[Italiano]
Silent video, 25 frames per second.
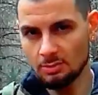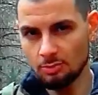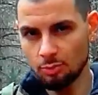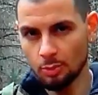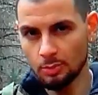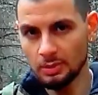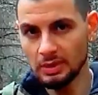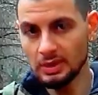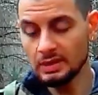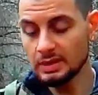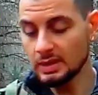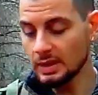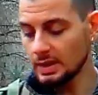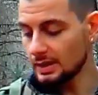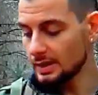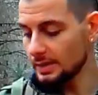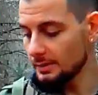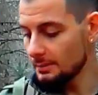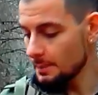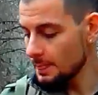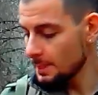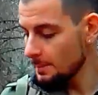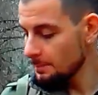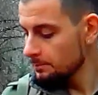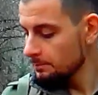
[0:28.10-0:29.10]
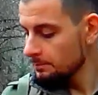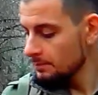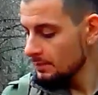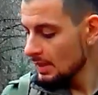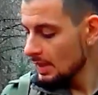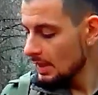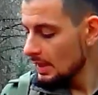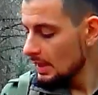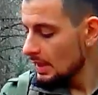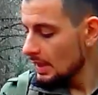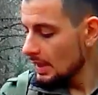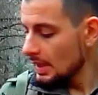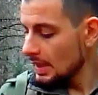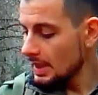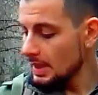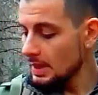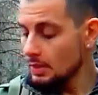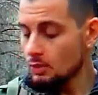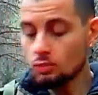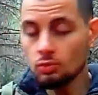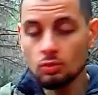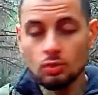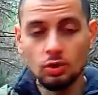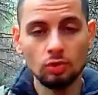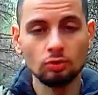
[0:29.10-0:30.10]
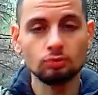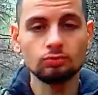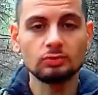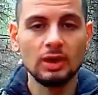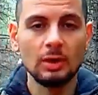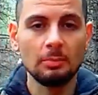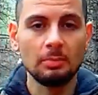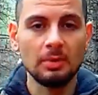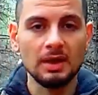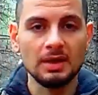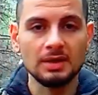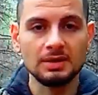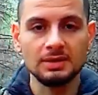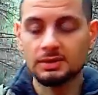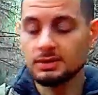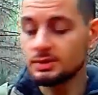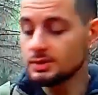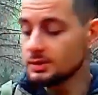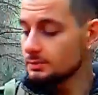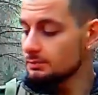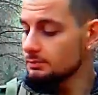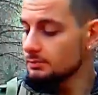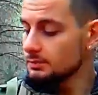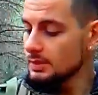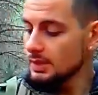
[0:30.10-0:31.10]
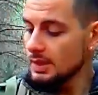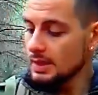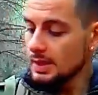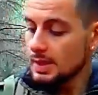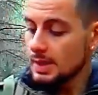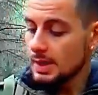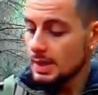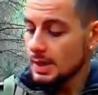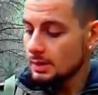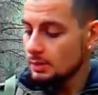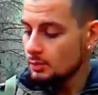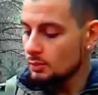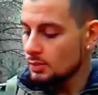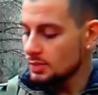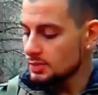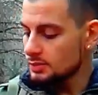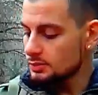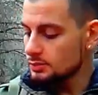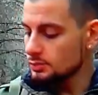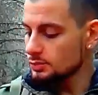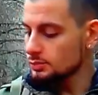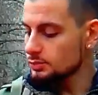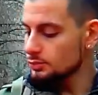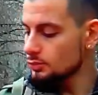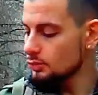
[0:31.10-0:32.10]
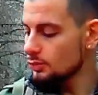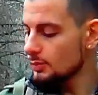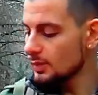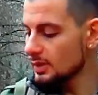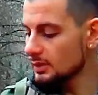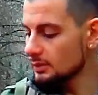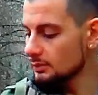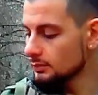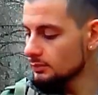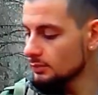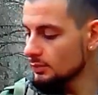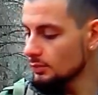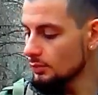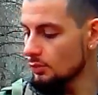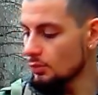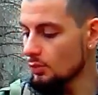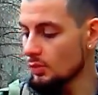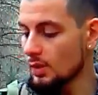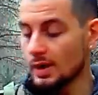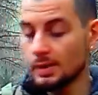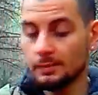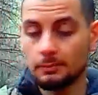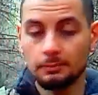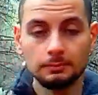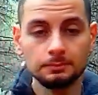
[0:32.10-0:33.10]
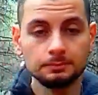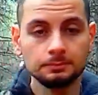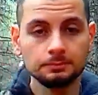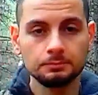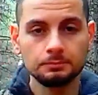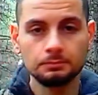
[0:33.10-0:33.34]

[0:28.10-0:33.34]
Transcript: in campo militare, e un contapassi che è questo strumento qua